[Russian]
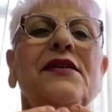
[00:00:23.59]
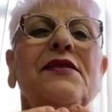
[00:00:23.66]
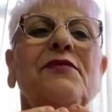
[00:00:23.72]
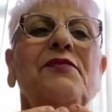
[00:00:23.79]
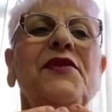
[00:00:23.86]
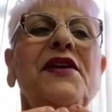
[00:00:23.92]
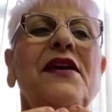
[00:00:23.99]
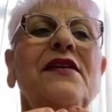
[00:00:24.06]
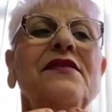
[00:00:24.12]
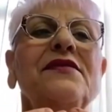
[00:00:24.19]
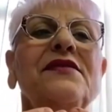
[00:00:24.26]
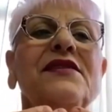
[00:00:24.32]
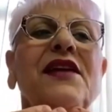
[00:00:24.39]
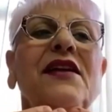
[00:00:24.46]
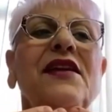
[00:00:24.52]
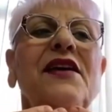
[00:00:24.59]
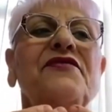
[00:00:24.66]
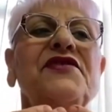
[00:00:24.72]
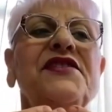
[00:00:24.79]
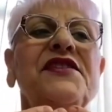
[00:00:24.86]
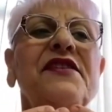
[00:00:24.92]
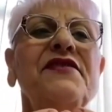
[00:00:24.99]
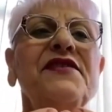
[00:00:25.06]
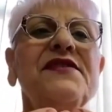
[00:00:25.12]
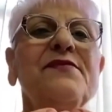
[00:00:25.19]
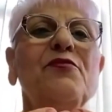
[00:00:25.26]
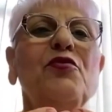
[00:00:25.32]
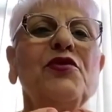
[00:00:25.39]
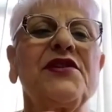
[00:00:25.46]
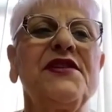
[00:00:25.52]
меня дала все
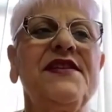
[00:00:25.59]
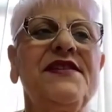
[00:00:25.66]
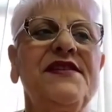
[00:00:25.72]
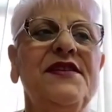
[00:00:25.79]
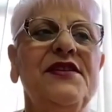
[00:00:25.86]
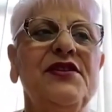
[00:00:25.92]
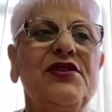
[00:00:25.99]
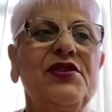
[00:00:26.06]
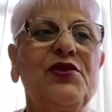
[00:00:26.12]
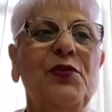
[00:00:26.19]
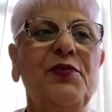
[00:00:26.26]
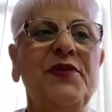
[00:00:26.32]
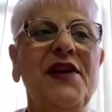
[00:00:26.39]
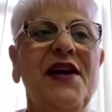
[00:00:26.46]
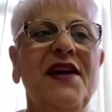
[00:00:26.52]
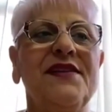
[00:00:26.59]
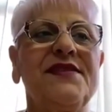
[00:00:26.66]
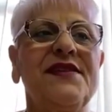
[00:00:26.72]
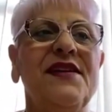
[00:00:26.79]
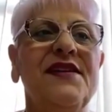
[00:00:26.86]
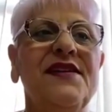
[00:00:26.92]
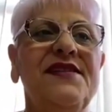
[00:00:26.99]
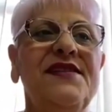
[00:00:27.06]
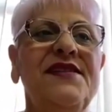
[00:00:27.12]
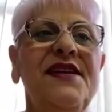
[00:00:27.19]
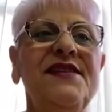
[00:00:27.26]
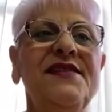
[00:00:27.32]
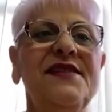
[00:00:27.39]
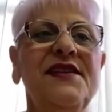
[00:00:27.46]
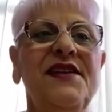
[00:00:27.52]
возможности, чтобы я оказалась
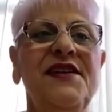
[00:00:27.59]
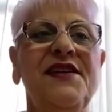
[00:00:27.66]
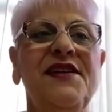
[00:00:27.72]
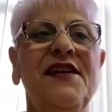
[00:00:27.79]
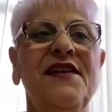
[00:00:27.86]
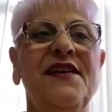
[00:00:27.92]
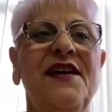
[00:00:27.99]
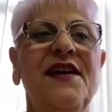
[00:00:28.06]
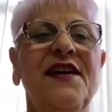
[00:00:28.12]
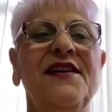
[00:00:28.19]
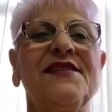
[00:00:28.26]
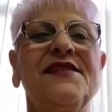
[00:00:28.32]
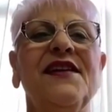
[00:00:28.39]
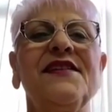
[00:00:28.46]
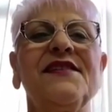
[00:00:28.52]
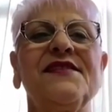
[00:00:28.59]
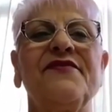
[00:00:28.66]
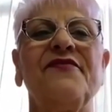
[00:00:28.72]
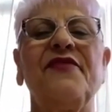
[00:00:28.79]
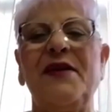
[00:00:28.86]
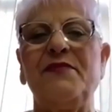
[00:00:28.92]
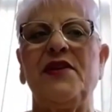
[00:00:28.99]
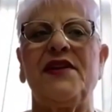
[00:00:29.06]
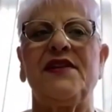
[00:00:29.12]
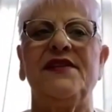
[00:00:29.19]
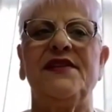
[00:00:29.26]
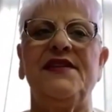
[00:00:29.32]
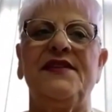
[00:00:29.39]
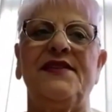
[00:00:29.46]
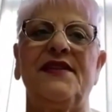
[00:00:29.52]
здесь, и я оказалась с вами,
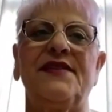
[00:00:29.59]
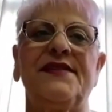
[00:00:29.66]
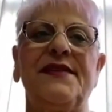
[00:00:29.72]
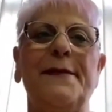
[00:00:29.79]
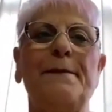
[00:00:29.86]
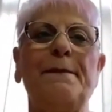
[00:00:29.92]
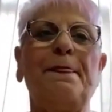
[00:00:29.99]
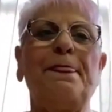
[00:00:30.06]
родные сердца.